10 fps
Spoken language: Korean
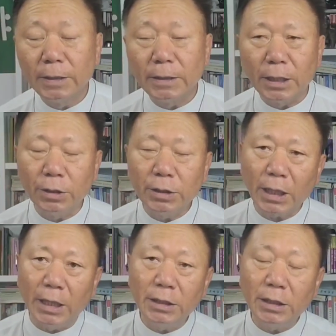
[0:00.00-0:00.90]
자, 여기서
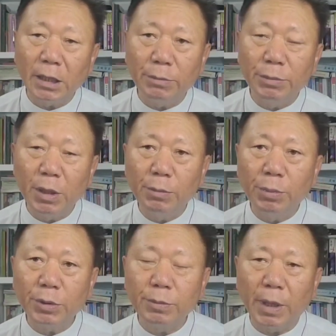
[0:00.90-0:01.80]
가이사르
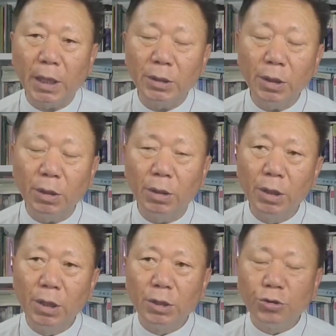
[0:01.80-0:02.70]
빌립보 지방은요,
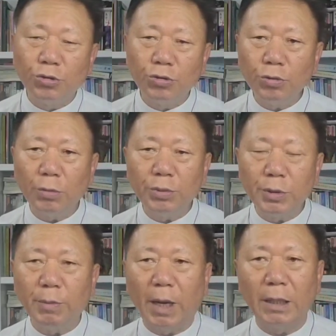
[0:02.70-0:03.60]

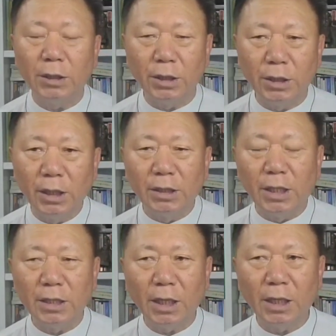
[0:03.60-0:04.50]
수없이 많은
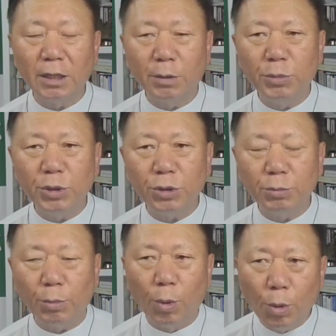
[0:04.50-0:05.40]
세상에 있는
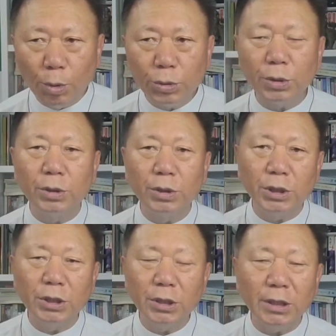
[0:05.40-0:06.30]
모든
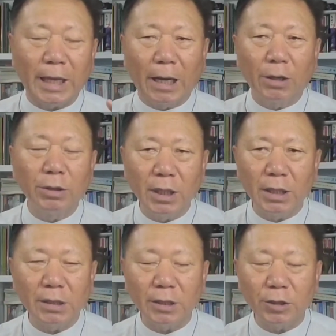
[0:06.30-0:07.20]
신들이 다 거기에
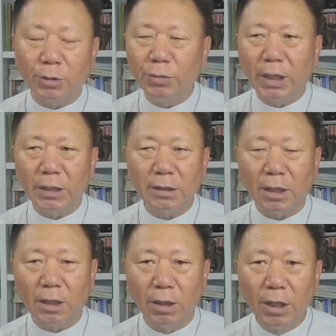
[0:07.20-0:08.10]
있어요. 전부 다
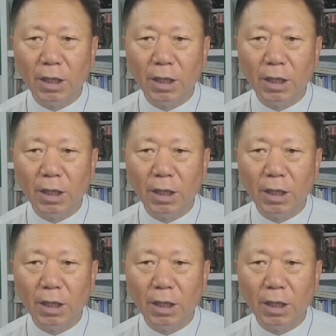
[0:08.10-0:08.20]
있어요.